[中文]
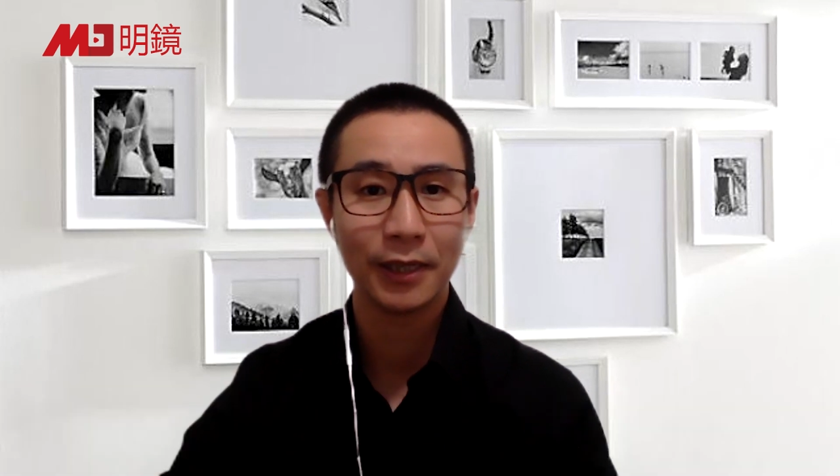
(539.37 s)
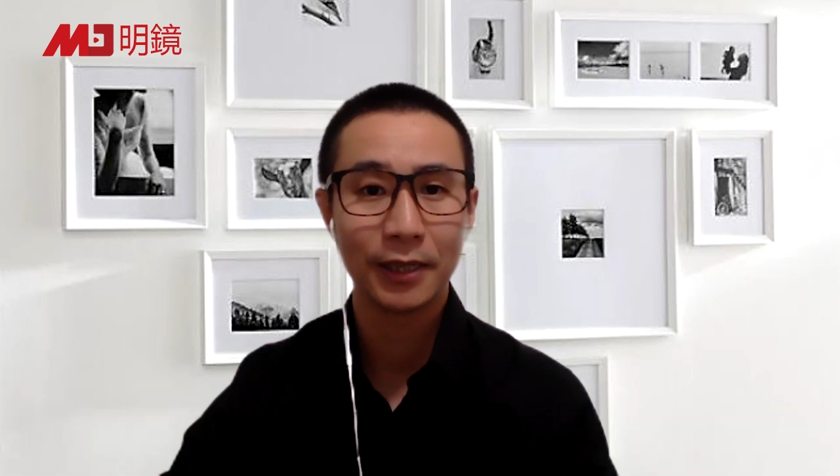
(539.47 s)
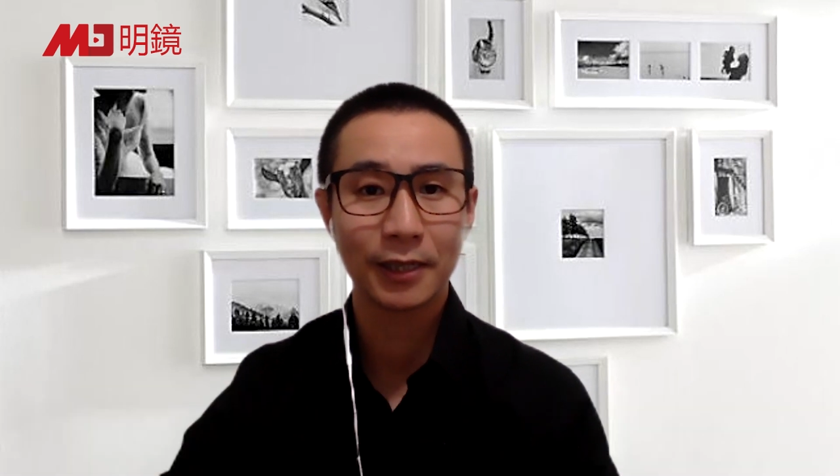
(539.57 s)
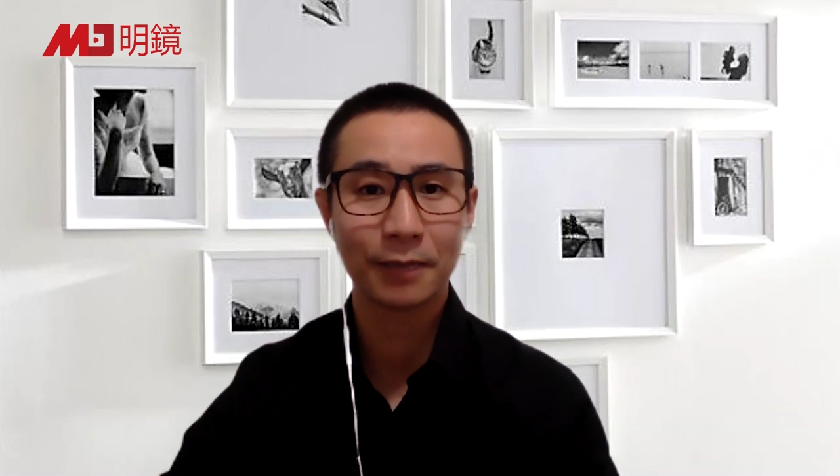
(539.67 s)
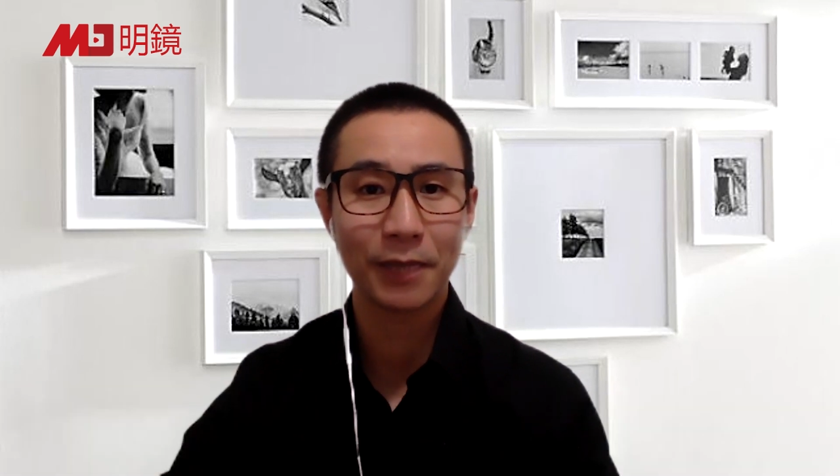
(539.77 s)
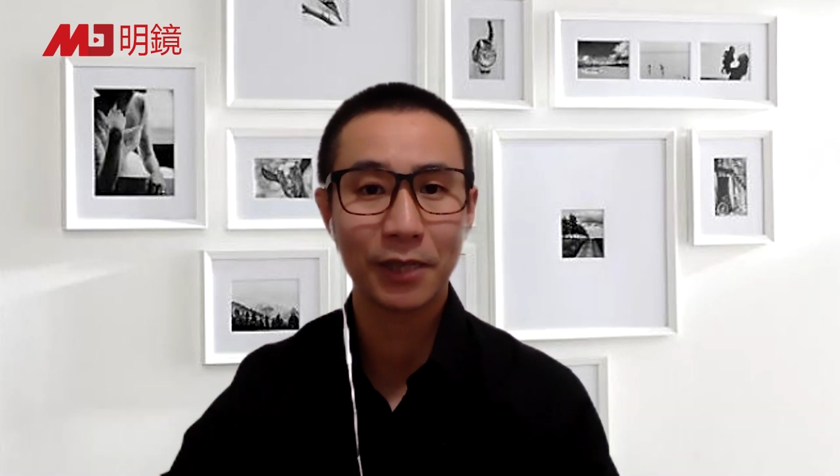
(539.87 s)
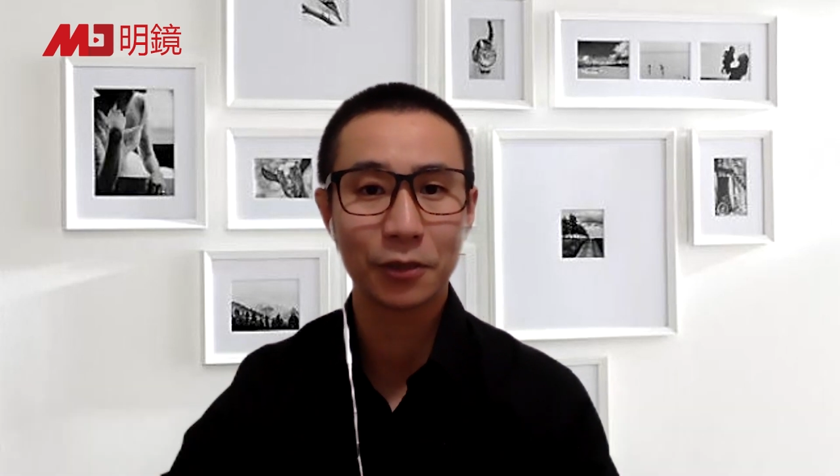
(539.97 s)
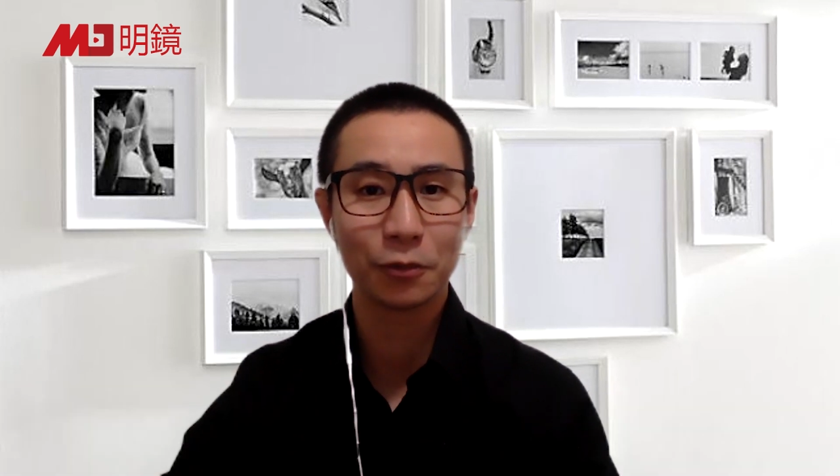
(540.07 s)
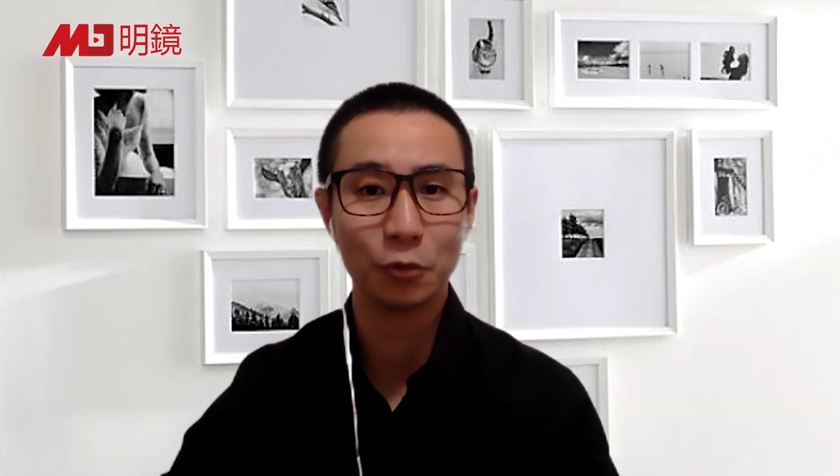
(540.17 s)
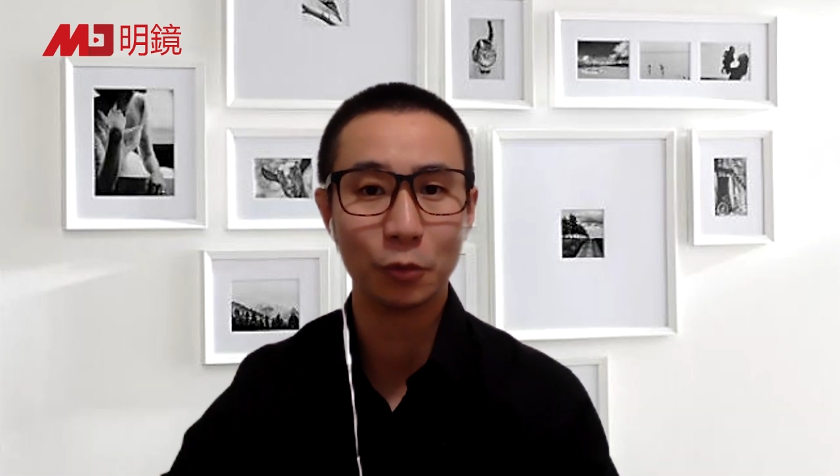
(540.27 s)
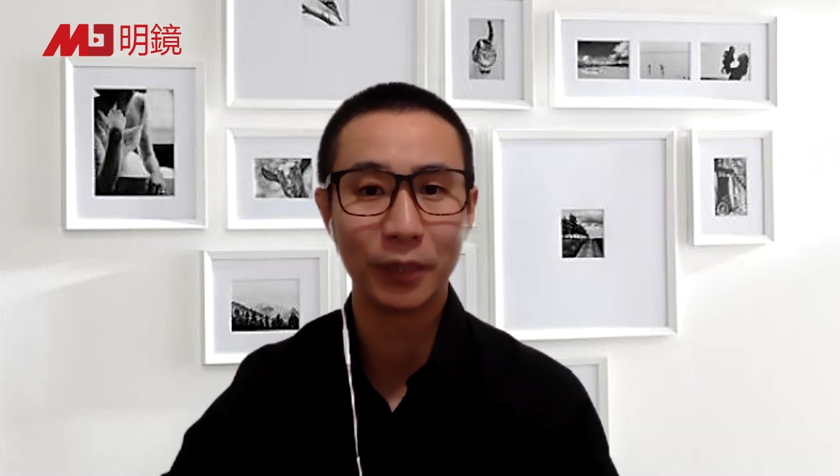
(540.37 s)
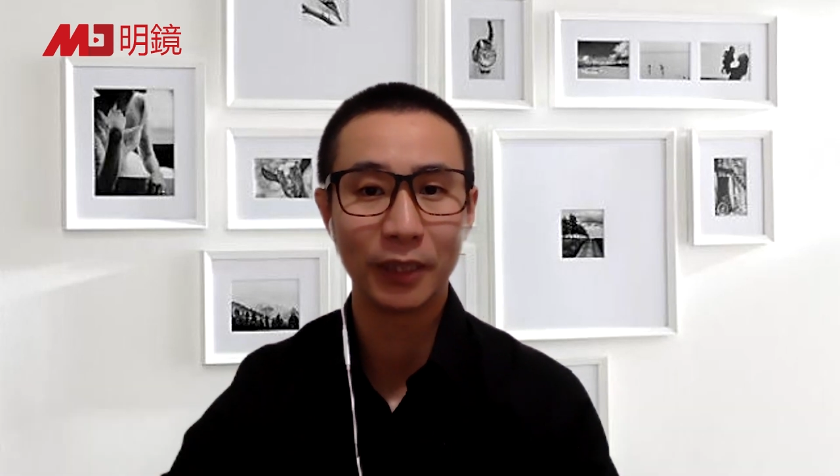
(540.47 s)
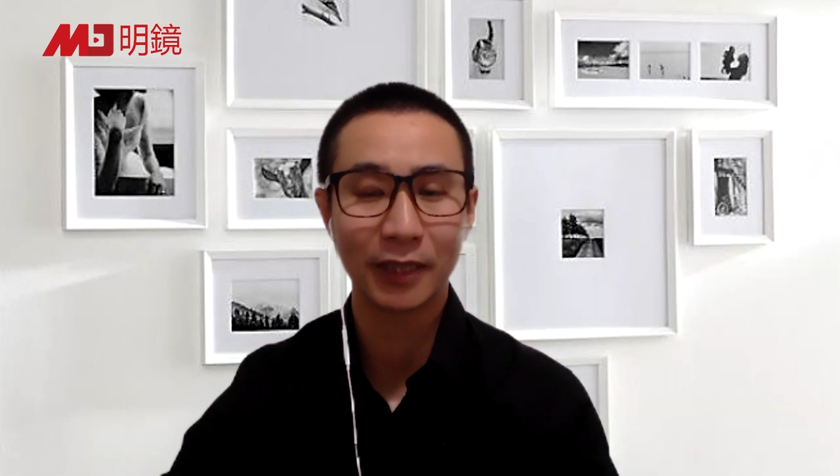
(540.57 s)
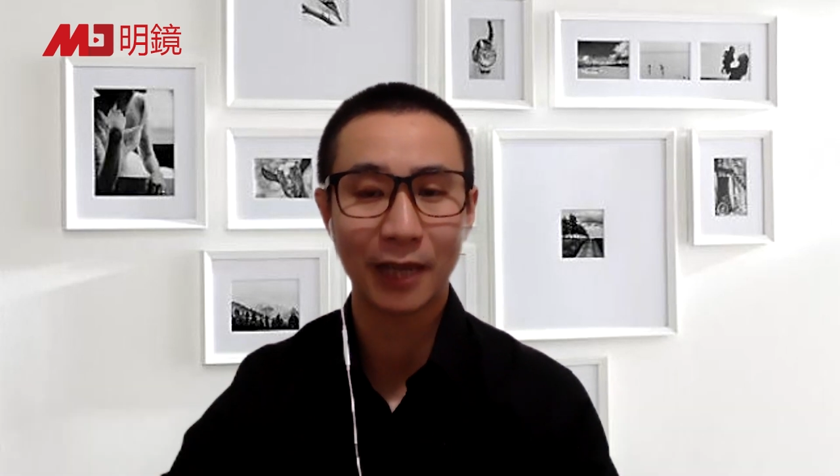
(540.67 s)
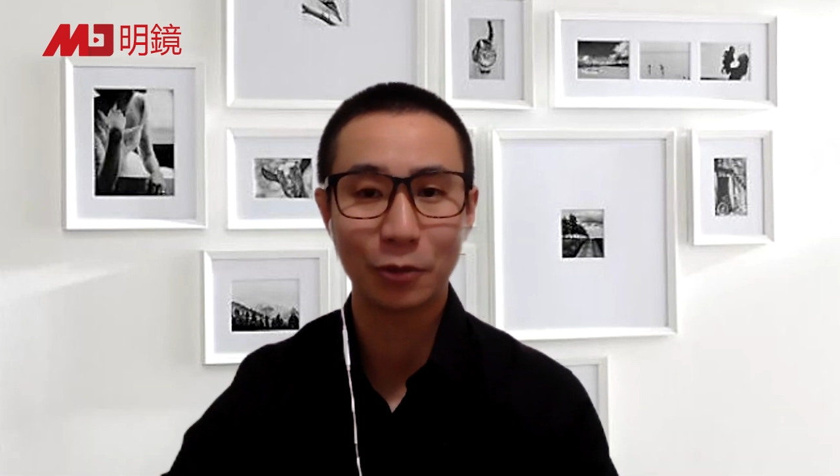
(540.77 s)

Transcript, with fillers: 在被指舞弊的大